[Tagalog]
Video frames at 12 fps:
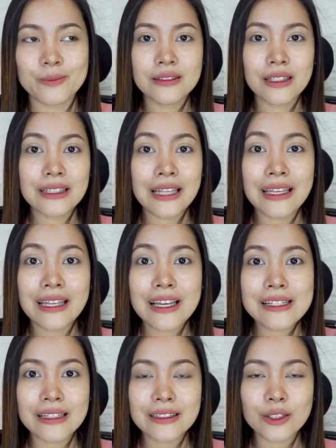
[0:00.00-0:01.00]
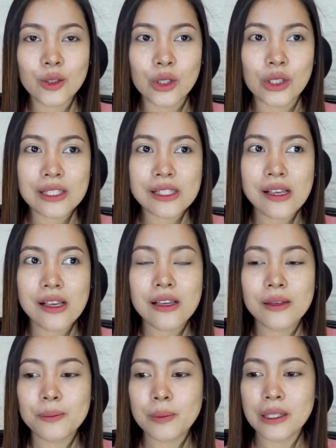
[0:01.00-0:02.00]
Naglalagay siya nito kasi
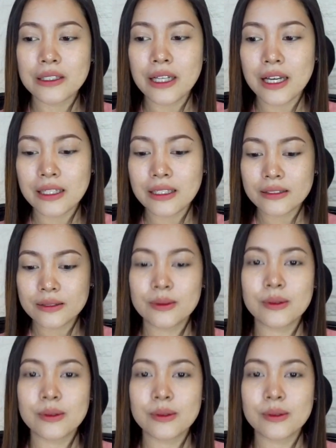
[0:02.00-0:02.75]
pagka